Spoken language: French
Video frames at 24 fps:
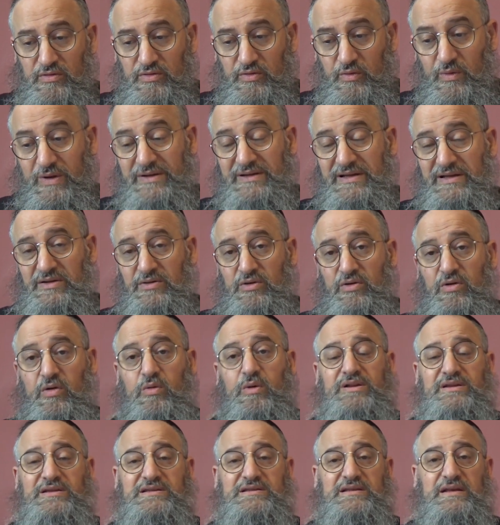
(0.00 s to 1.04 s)
droit d'être
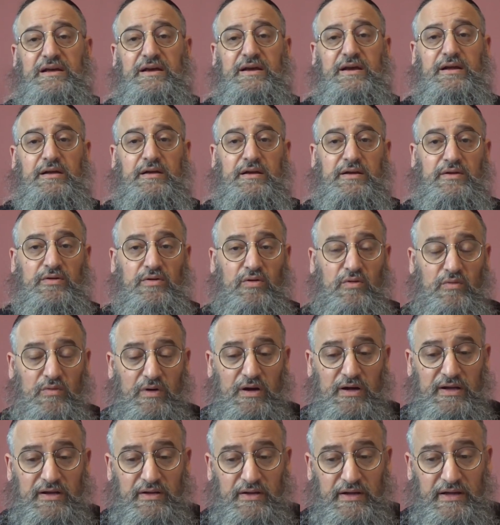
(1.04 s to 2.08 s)
roi d'Israël et le
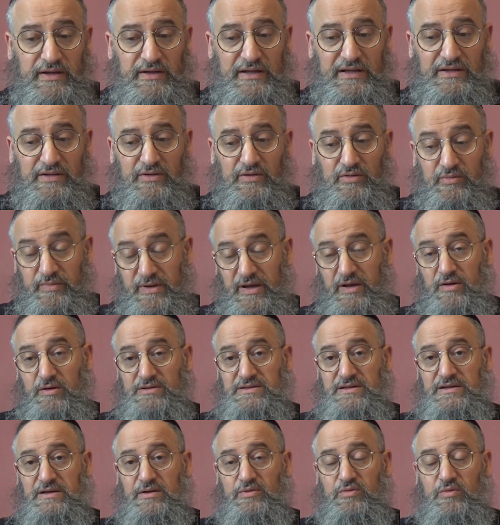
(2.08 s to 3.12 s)
roi et, d'être le Bechor,
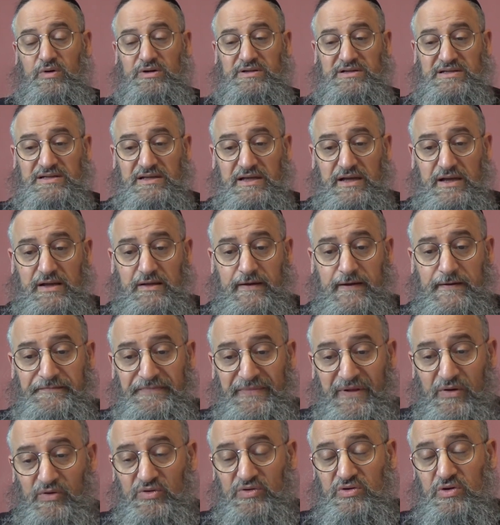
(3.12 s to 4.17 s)
c'est-à-dire le roi d'Israël,
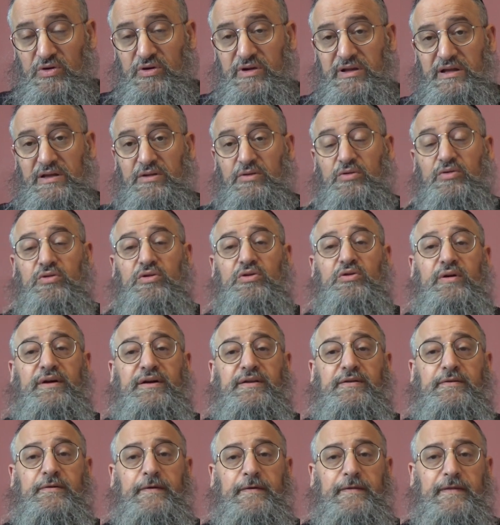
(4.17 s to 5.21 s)
autant que d'être le
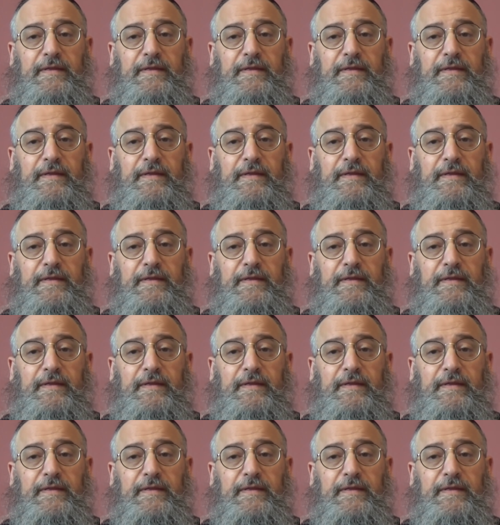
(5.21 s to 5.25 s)
Cohen.